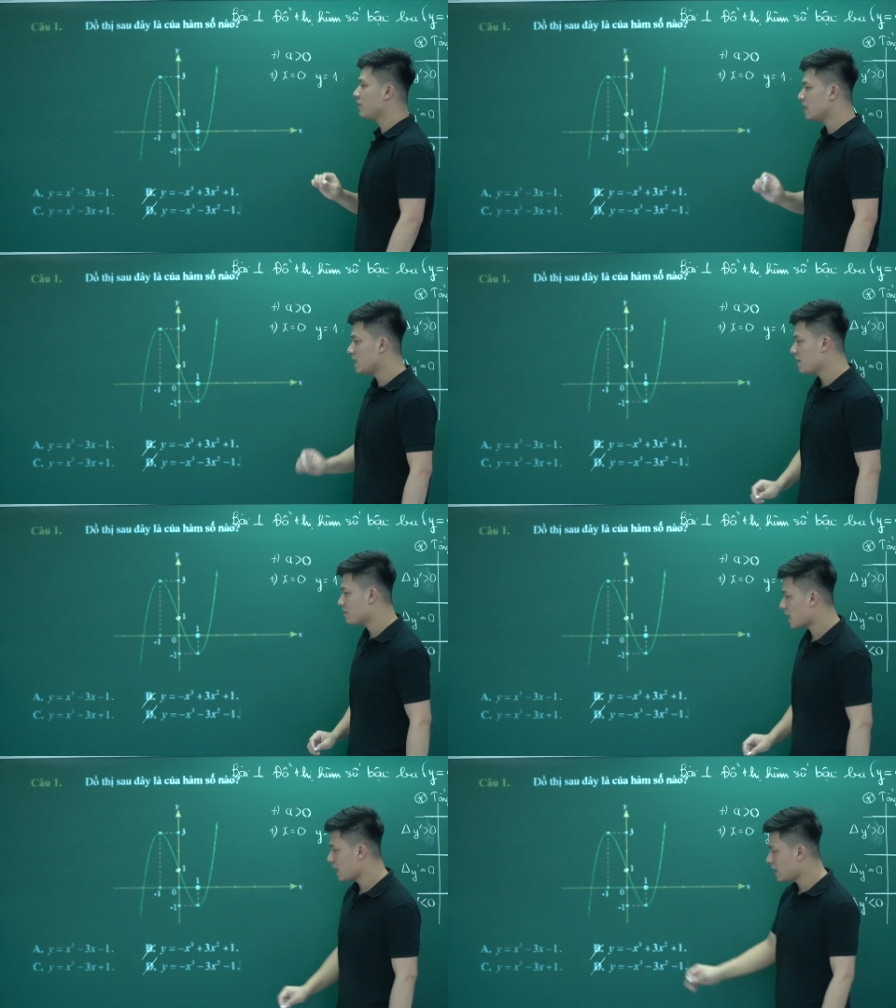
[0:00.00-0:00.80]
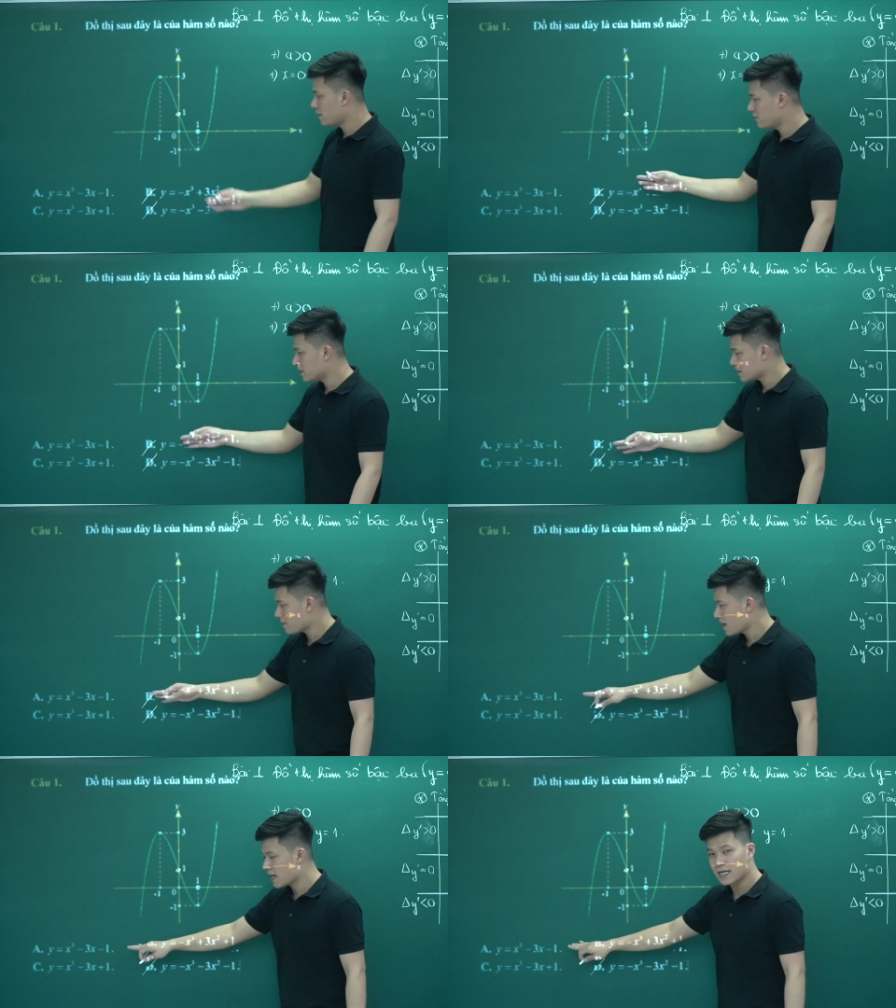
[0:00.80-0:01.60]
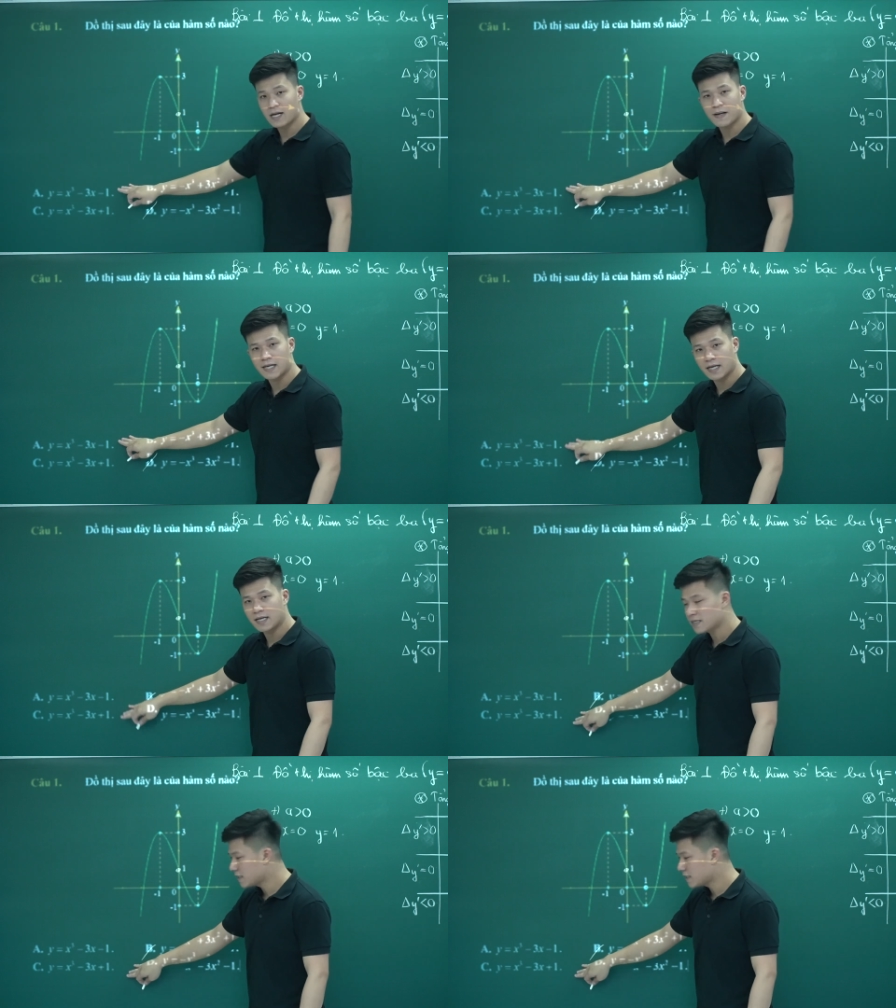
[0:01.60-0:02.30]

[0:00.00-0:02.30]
vậy thì em thay không vào trong hai cái đáp án này.